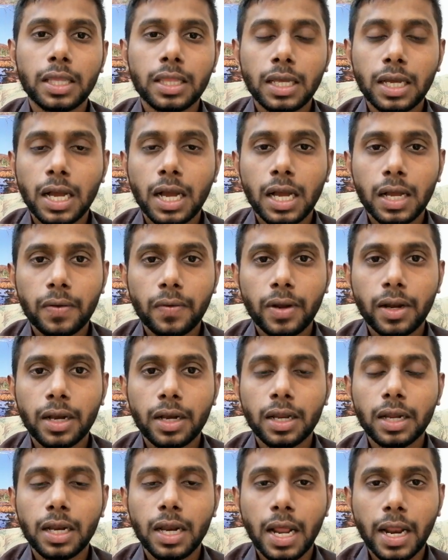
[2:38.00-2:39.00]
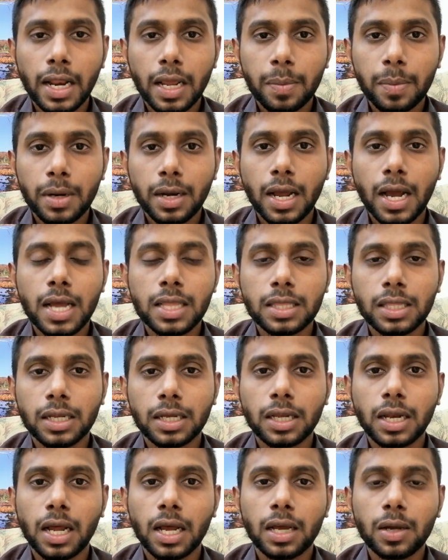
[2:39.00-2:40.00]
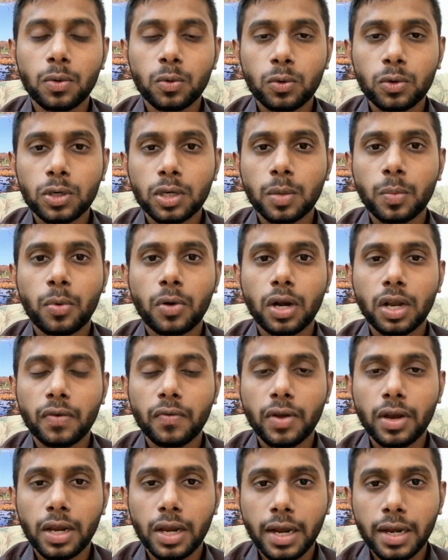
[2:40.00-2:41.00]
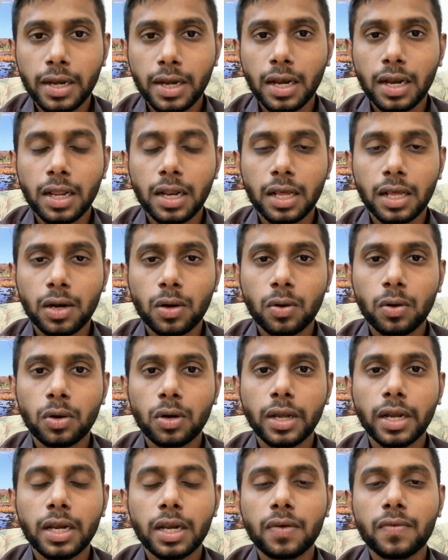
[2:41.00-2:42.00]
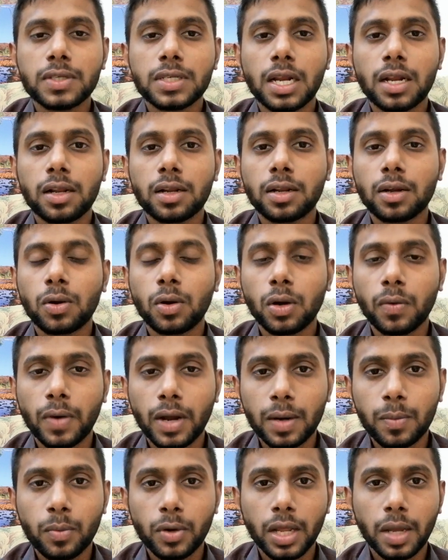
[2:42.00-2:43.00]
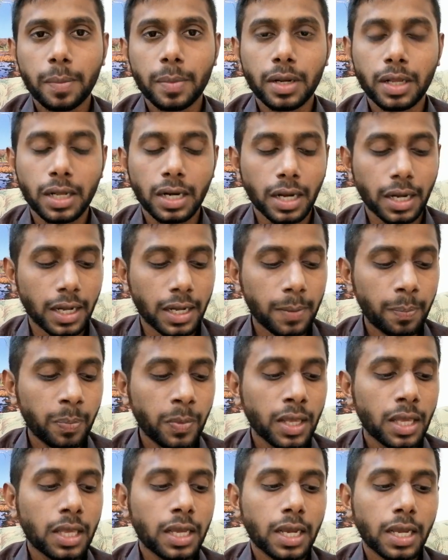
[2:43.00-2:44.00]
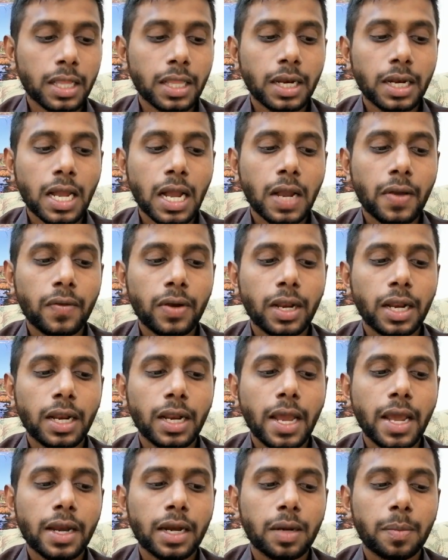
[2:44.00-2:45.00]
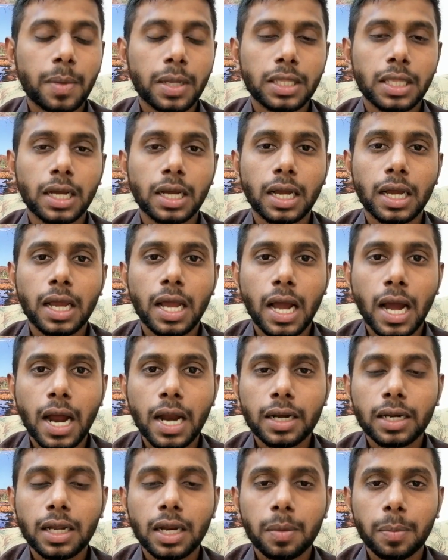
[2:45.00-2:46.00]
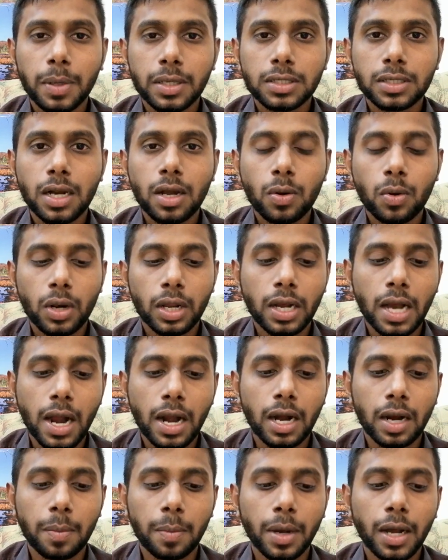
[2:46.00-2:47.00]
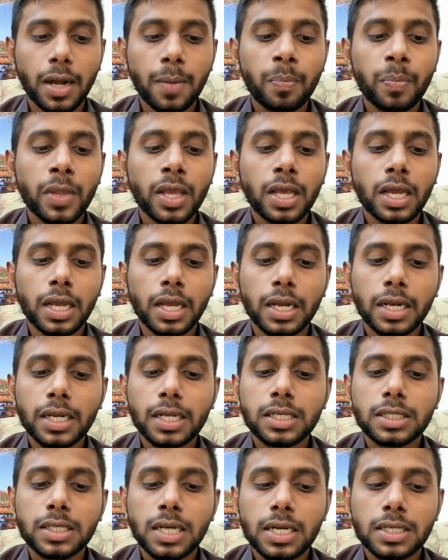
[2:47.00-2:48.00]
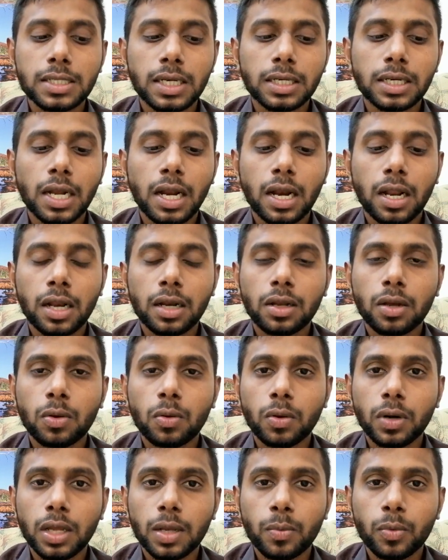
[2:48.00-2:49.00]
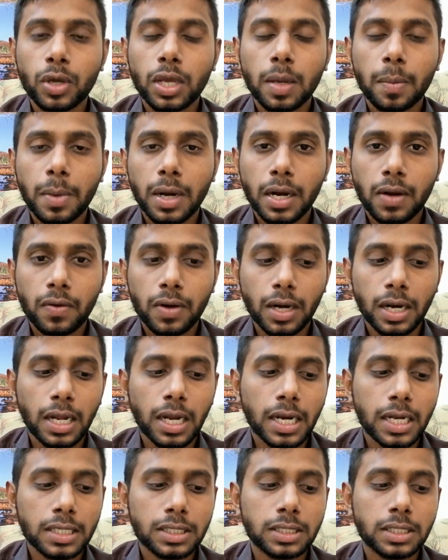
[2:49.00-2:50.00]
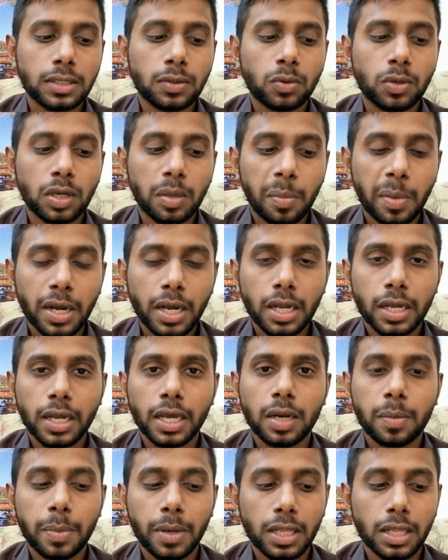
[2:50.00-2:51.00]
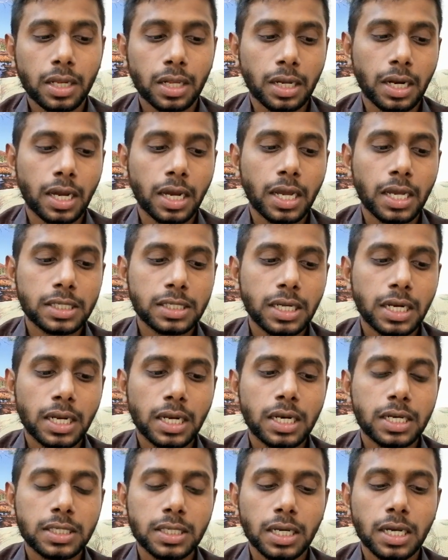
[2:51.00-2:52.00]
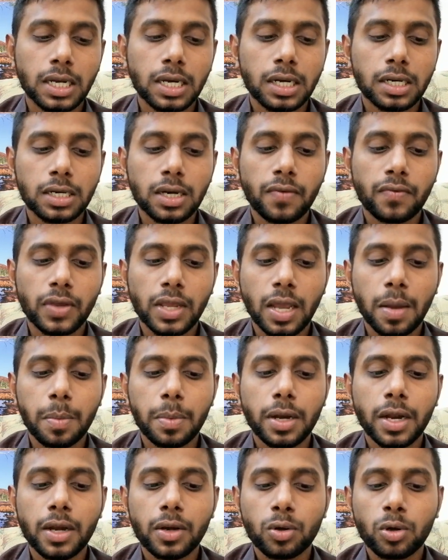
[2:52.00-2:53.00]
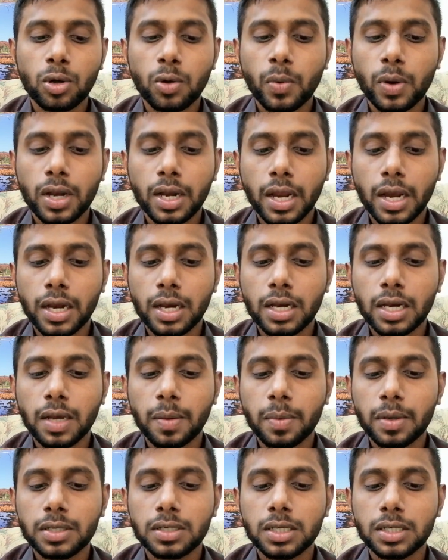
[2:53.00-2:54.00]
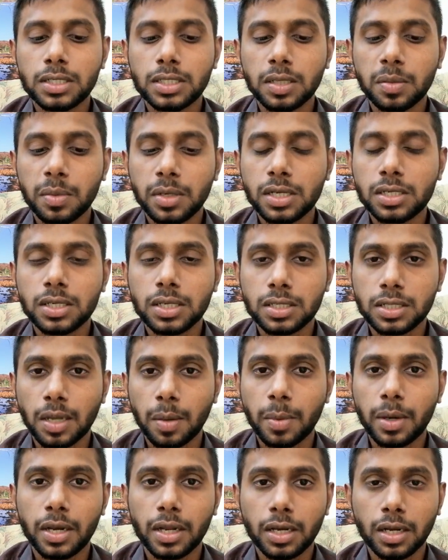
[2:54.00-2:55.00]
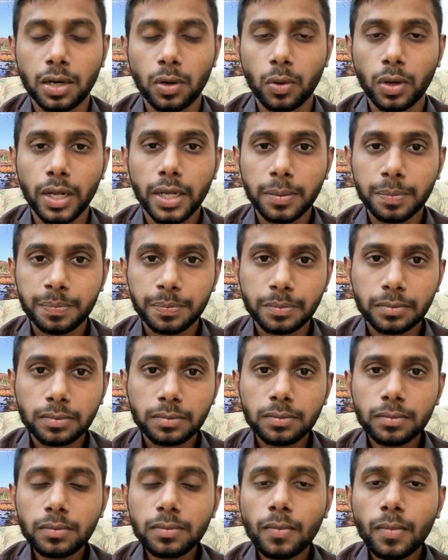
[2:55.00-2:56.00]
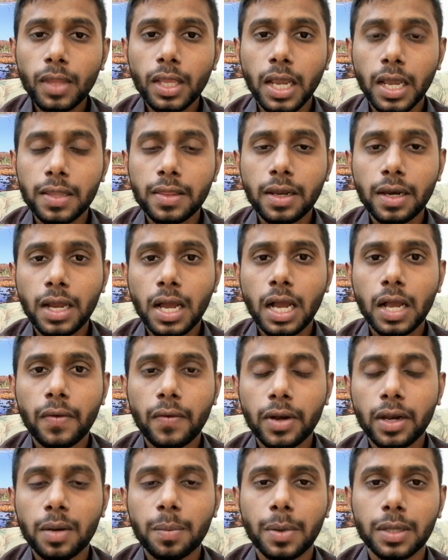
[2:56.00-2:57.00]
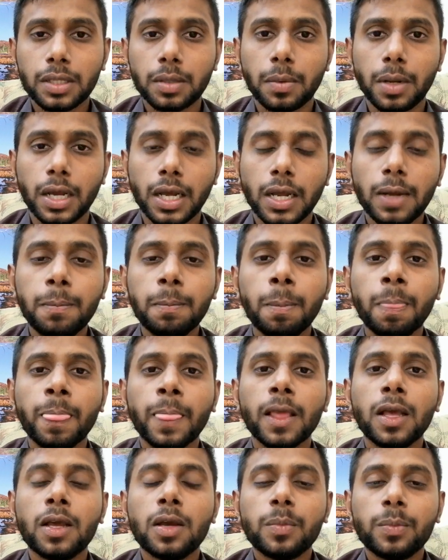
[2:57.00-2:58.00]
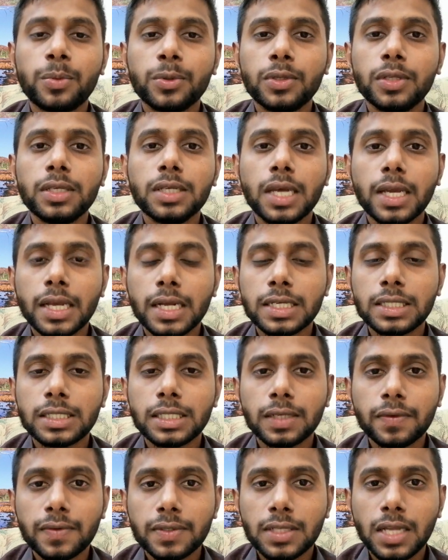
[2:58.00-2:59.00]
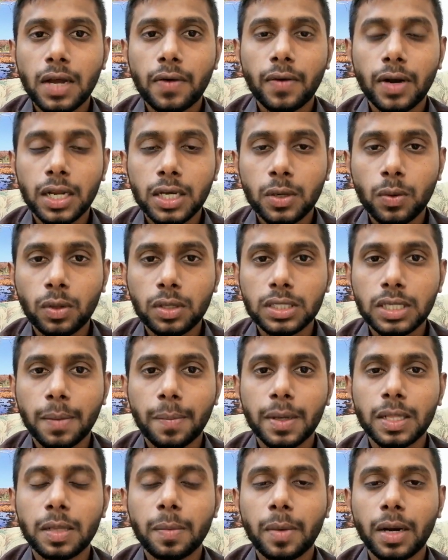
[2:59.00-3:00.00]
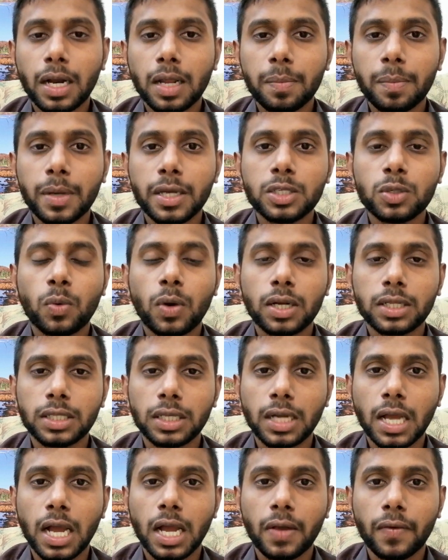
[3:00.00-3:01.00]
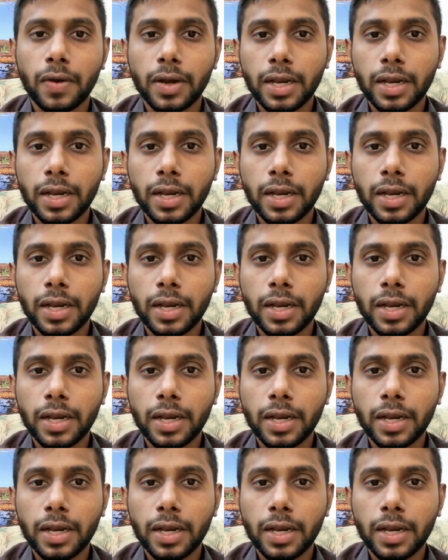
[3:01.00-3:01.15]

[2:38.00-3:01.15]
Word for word: இதுக்காக வேண்டி நிறைய பேர் காத்திருக்கிறாங்க ஊருக்கு போன எயிட்டீனில் இருக்கிறவங்களும் எயிட்டீன் விசாவில் இருக்கிறவங்களும் வர முடியாமல் இருக்கிறாங்க இதற்காக வேண்டி என்ன ஆயிருக்குன்னு பார்த்தாக்க ஆட்கள் பற்றாக்குறை காரணமாக இண்டஸ்ட்ரியல் செக்டரில் இருக்கக்கூடிய முக்கியமானவர்களை அழைச்சி ஒரு மீட்டிங் ஏற்படுத்தியிருக்கிறாங்க ஜெனரல் செக்ரட்டரி ஆஃப் கேபினெட் கோவிட் நைன்டீன் எமர்ஜென்சி மினிஸ்டர்ஸ் கமிட்டிங்கிறவங்க எதற்காக வேண்டின்னு பார்த்தோம்னாக்க புதிய என்ட்ரி விசா வழங்குவது சம்பந்தமான பேச்சுவார்த்தைக்காக